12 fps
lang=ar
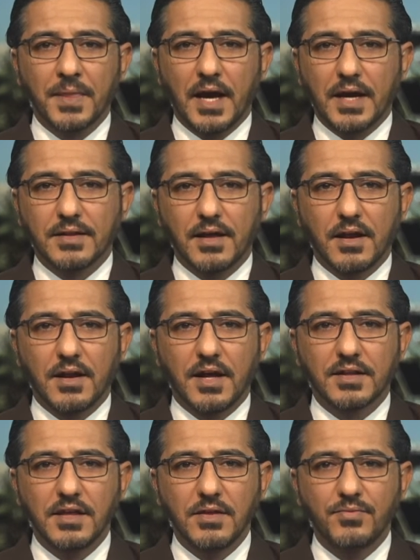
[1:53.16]
حيدار
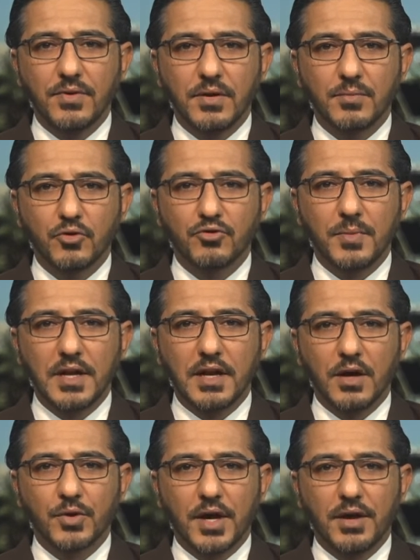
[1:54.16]
الحديث في مجمل
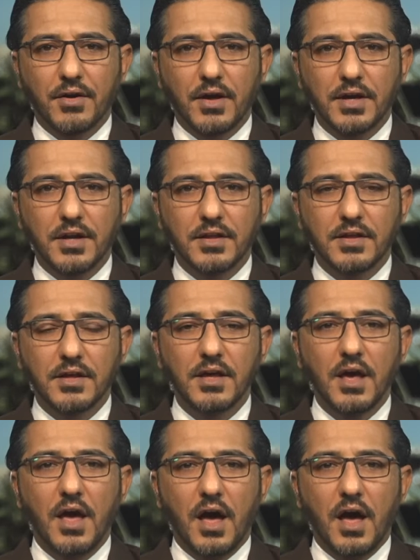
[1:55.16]
الأوضاع الراهنة